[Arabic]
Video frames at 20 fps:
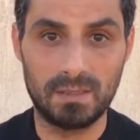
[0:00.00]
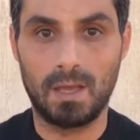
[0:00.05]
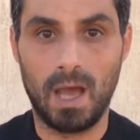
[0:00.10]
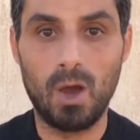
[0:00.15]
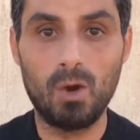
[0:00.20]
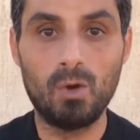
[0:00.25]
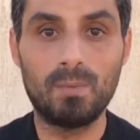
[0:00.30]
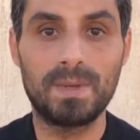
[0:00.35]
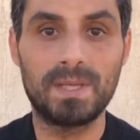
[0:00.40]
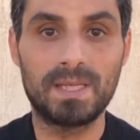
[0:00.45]

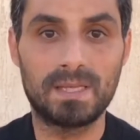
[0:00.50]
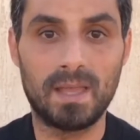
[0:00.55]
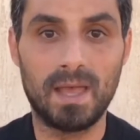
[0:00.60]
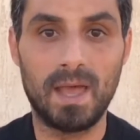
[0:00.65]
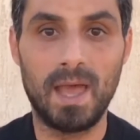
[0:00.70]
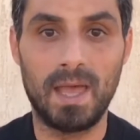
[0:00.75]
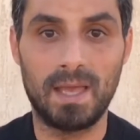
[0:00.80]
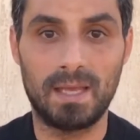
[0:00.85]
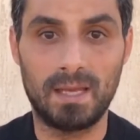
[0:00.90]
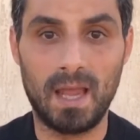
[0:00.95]
أو
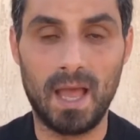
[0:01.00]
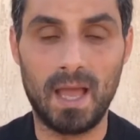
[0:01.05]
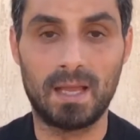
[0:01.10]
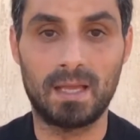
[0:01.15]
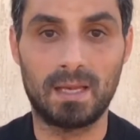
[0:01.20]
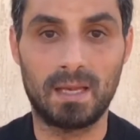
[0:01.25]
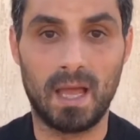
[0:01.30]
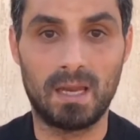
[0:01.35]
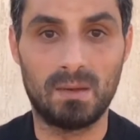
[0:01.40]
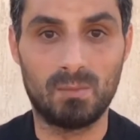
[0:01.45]
بانتهاء
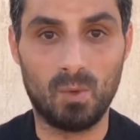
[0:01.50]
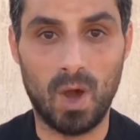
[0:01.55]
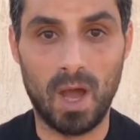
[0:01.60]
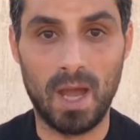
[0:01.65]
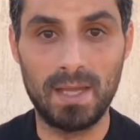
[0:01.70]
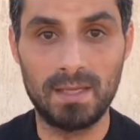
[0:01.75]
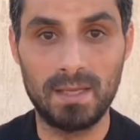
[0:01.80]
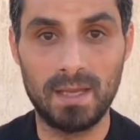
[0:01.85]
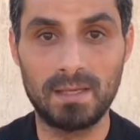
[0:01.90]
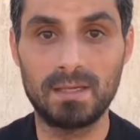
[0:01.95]
الأجل
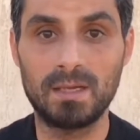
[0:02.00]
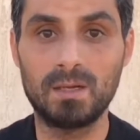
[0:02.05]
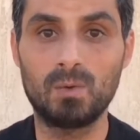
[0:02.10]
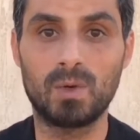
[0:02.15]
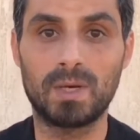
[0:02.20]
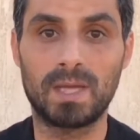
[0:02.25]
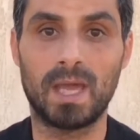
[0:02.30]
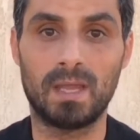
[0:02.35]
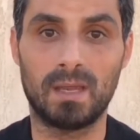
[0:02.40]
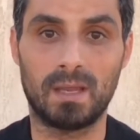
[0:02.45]
المعين
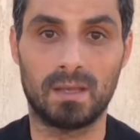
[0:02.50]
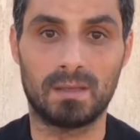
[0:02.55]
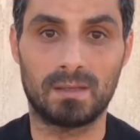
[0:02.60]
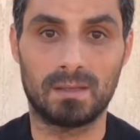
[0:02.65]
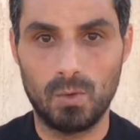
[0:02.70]
للوكالة